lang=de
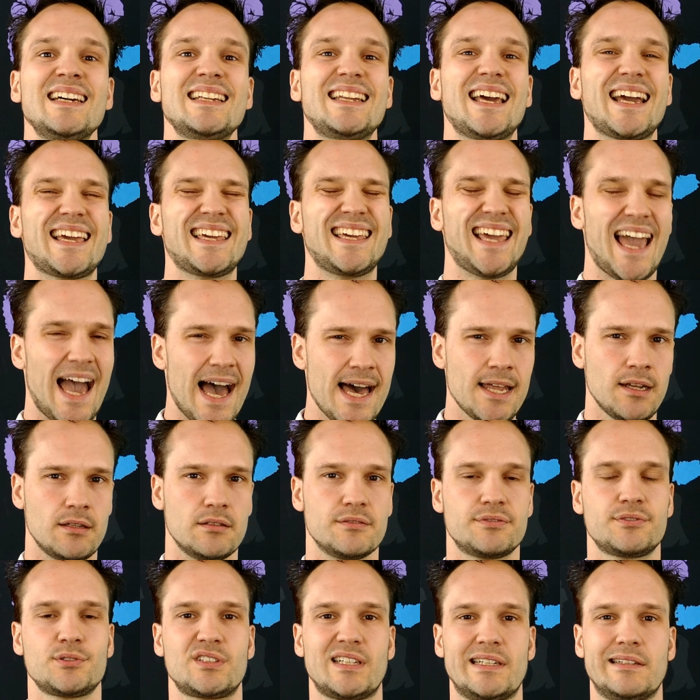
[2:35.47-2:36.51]
der gerne
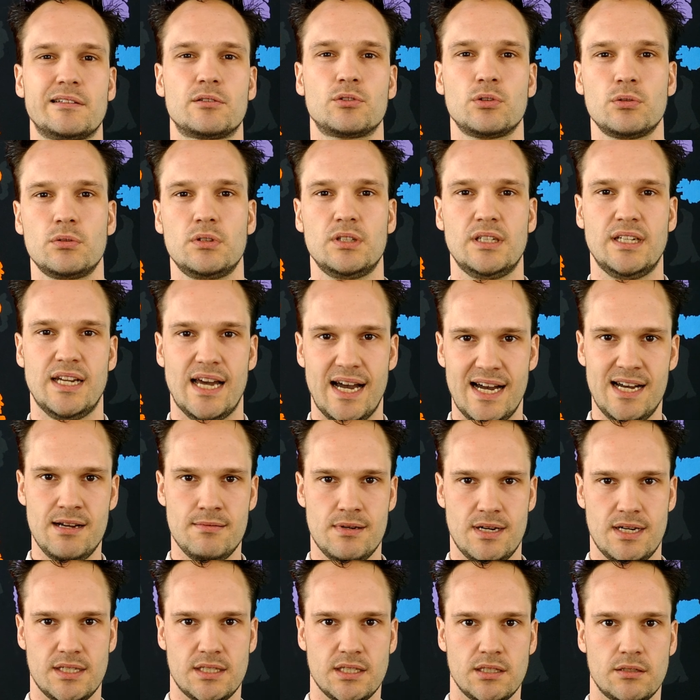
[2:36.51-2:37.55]
für seine Kunden
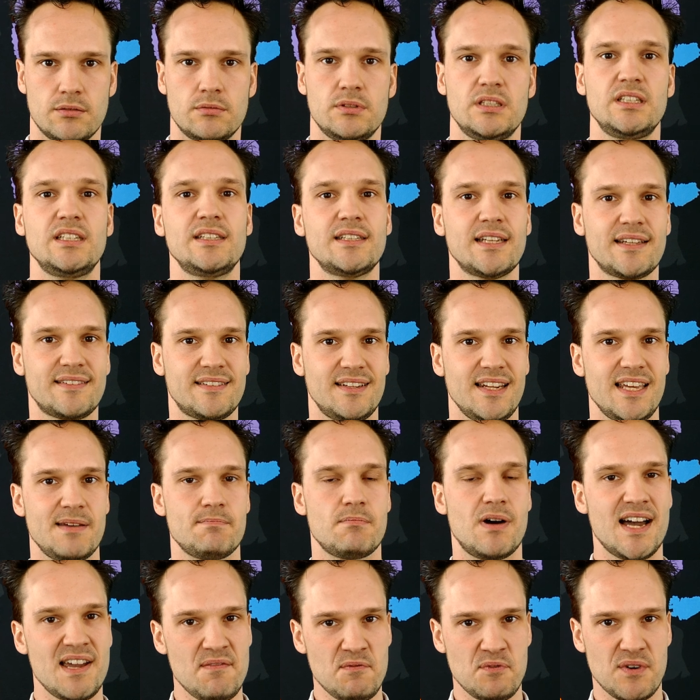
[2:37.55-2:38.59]
arbeitet und ihnen das Leben
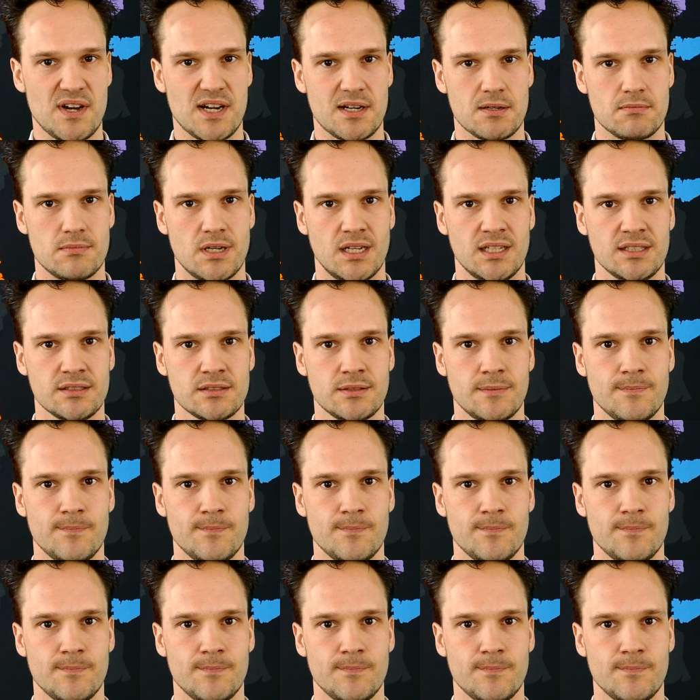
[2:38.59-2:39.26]
einfach macht,